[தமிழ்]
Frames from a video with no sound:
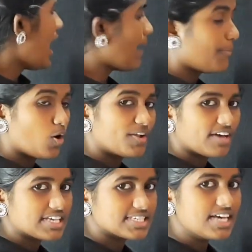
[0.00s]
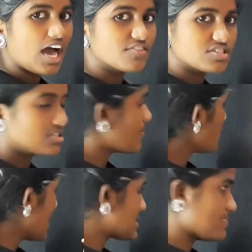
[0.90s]
அப்பாவோட வயசு ஆறு வருஷத்துக்கு
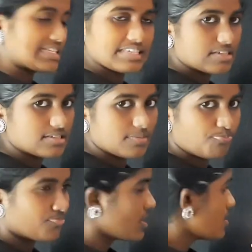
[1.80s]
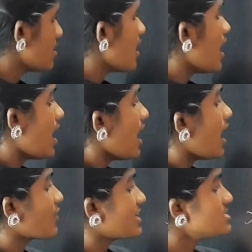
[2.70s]
அப்புறம் எக்ஸ் ப்ளஸ் சிக்ஸு
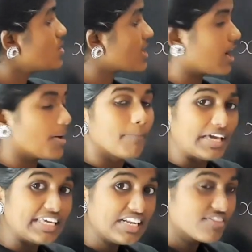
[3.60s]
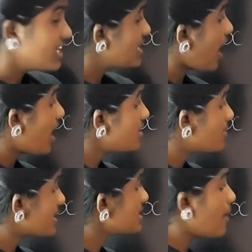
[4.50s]
அவங்க என்ன சொல்கிறாங்க பையனை விட நாலு
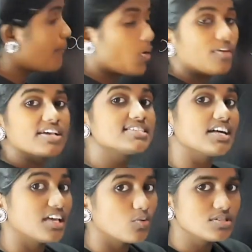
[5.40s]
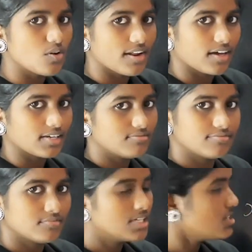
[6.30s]
மடங்கு அப்பாவோட வயசு அதிகம்னு சொல்கிறாங்க
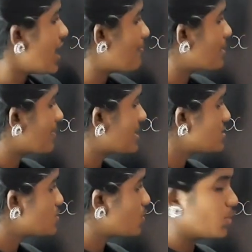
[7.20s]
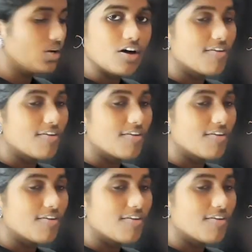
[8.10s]
அப்போ நம்ம என்னன்னு சொல்லுவோம்